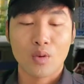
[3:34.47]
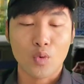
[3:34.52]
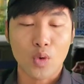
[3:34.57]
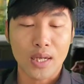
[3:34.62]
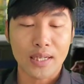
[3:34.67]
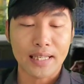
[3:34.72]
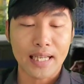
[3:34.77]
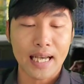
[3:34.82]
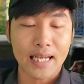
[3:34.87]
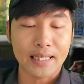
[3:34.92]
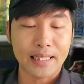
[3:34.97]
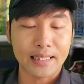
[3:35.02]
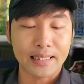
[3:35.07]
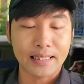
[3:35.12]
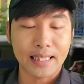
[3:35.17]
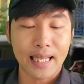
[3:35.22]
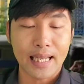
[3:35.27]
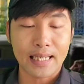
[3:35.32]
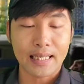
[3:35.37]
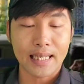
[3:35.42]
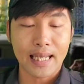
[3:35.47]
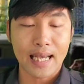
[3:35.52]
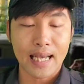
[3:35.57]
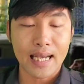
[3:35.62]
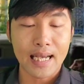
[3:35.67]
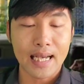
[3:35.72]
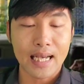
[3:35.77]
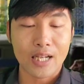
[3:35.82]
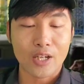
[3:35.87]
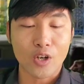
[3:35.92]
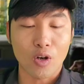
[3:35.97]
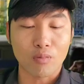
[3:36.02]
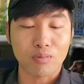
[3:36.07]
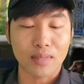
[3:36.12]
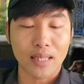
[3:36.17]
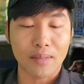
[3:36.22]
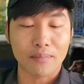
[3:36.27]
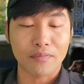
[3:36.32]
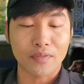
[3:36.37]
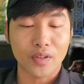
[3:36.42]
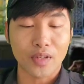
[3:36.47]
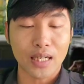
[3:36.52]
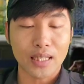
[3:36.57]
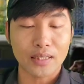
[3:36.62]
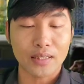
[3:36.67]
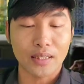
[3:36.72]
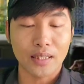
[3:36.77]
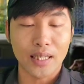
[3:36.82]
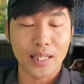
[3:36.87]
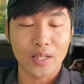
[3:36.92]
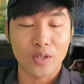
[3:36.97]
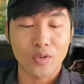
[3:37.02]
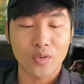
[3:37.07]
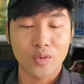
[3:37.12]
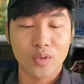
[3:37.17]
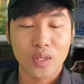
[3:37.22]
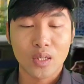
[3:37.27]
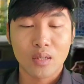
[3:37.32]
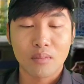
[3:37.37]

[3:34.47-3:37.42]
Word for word: Ngoài ra thì Khang đã đột nhập vào các dữ liệu